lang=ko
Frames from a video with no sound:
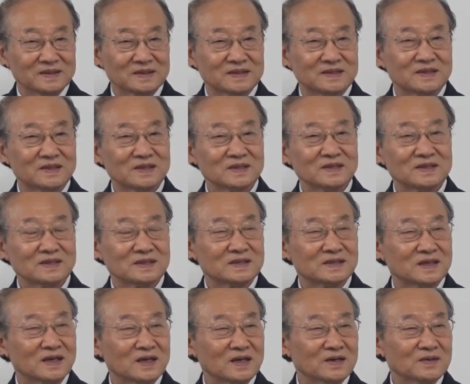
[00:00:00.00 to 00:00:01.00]
정
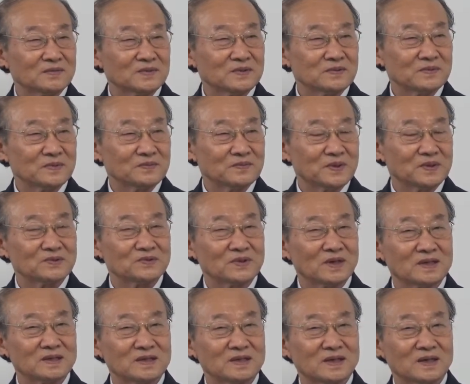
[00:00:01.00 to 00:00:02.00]
시간이 없으면 변소
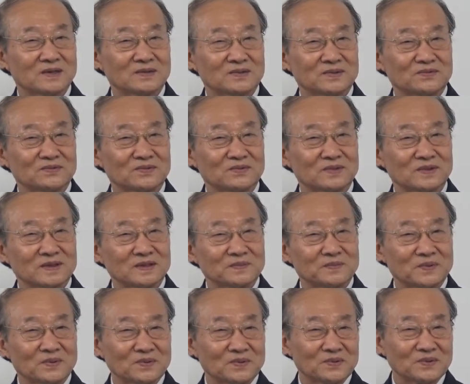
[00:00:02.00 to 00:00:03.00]
앉아가지고 뚜껑
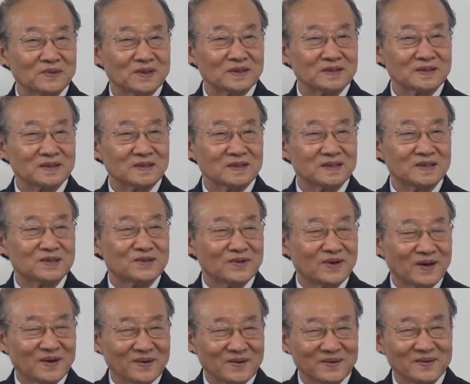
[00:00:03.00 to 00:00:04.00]
덮어놓고 앉아가
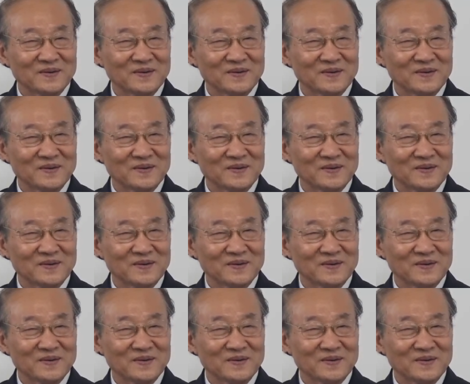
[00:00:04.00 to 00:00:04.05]
기도하고